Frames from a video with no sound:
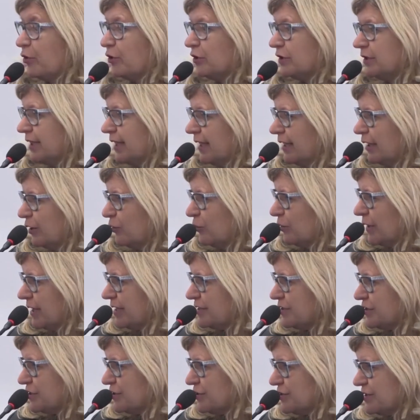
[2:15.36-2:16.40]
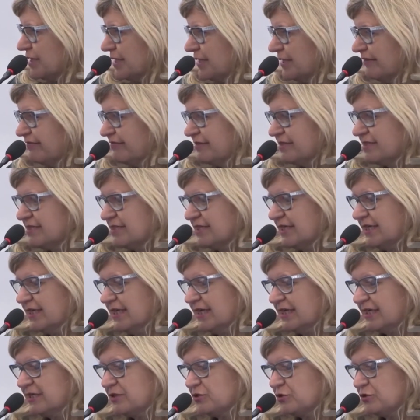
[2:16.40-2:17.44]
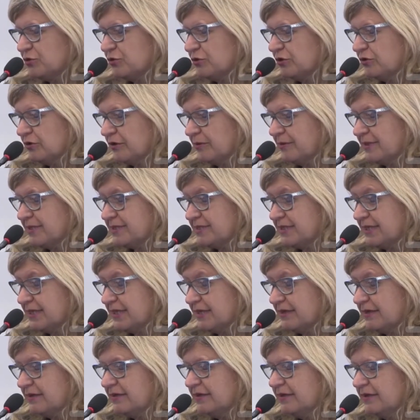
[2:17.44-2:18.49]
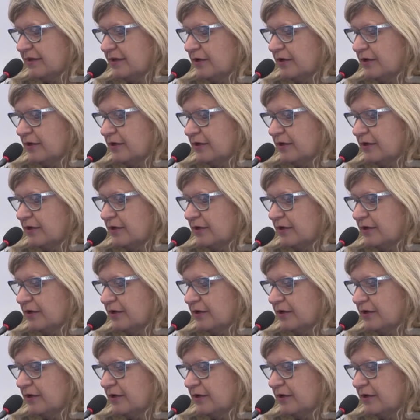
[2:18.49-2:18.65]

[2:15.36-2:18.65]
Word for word: y que marcan el eh, rumbo. Entonces para